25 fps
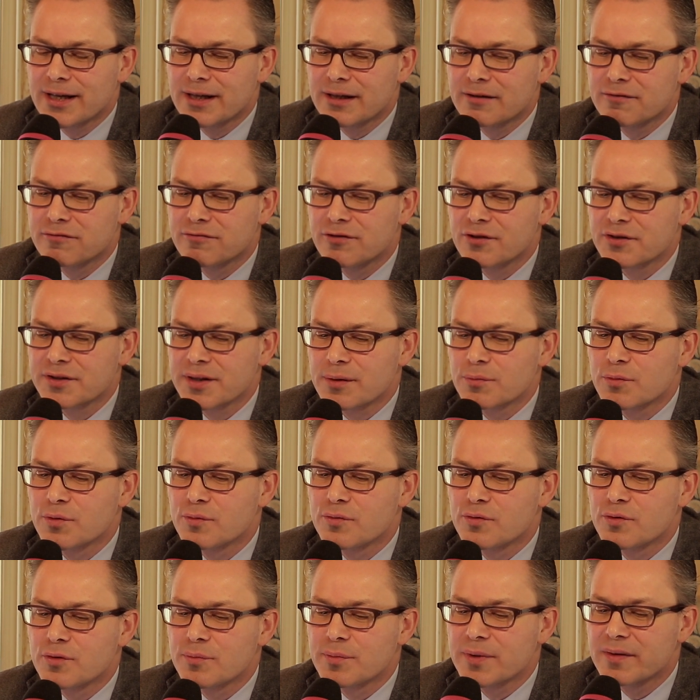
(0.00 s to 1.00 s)
à la fois en termes de
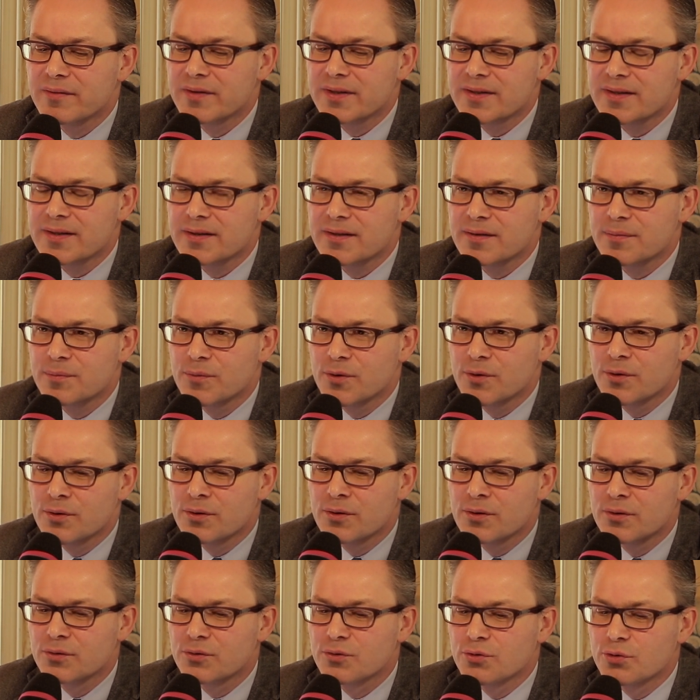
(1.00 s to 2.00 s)
volume
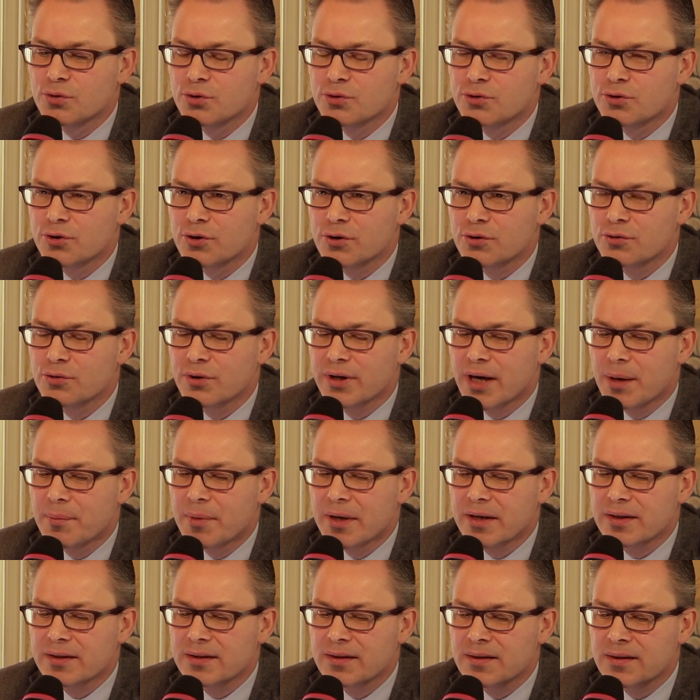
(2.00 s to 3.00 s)
d'investissement, de hauteur, de
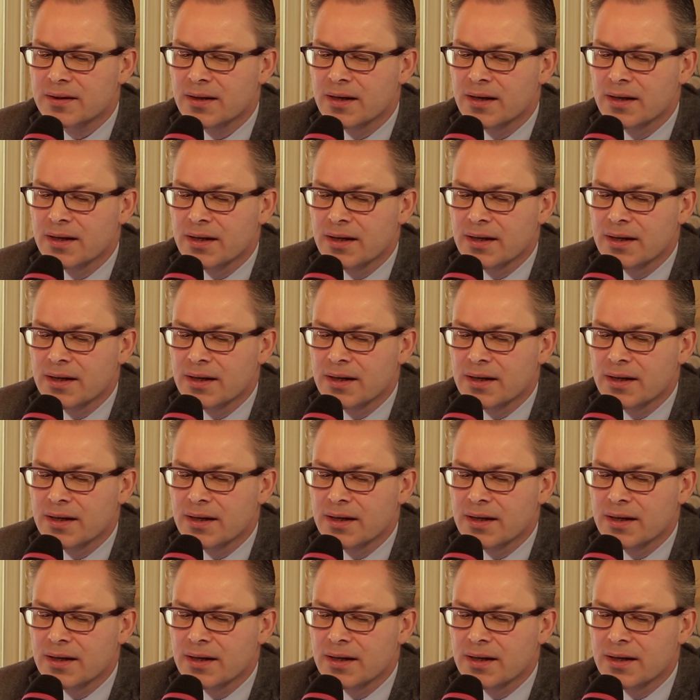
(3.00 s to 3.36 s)
gabarit,